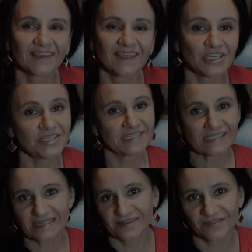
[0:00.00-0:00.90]
Jeśli
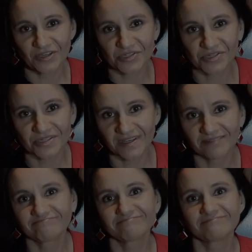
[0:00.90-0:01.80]
zastanawiacie
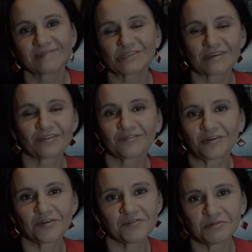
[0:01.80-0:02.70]
się, co ja
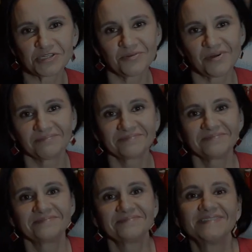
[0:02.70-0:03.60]
nowego wymyśliłam,
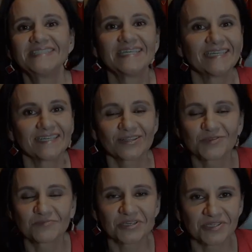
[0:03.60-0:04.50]
to
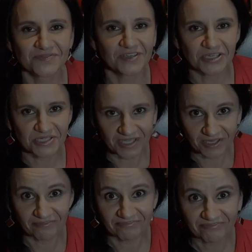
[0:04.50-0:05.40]
spieszę z
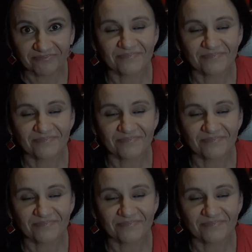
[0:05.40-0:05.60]
wyjaśnieniem.